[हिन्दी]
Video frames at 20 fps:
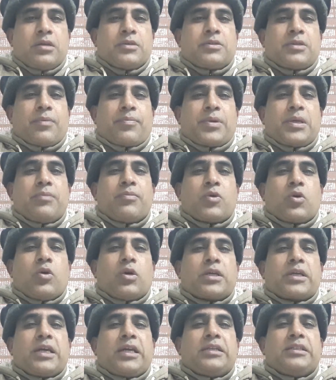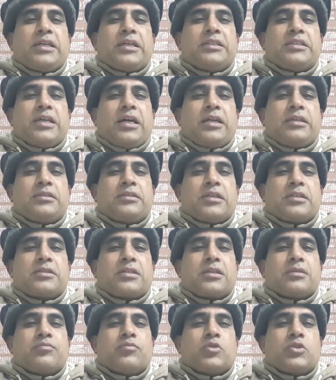सुप्रीम कोर्ट के ये जज
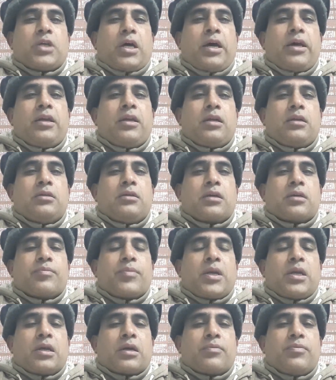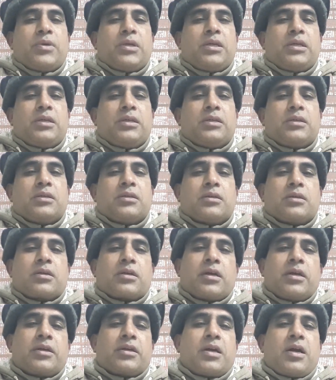जस्टिस मुजाहिर अली अकबर नकवी
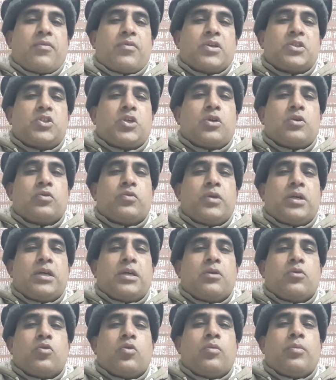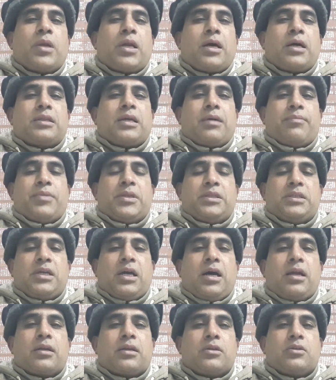कंट्रावर्शल हुए उमर अता
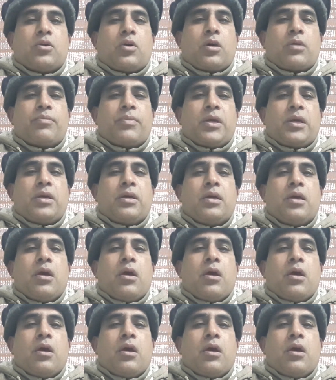बंदियाल के दौर में